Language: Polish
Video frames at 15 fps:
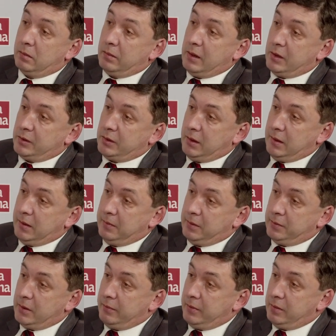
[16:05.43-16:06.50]
zwłaszcza
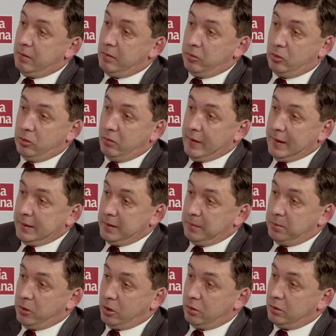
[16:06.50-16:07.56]
jeżeli weźmiemy pod
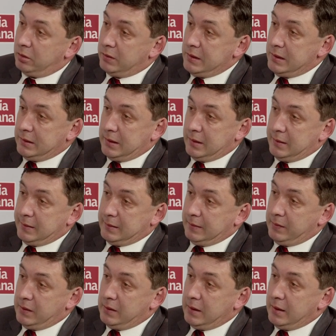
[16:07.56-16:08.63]
uwagę prorosyjskie
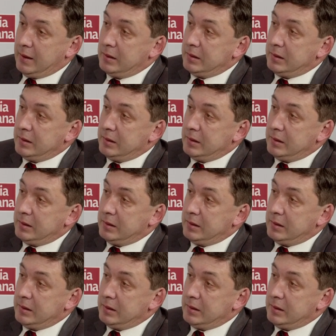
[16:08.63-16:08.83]
nastawienie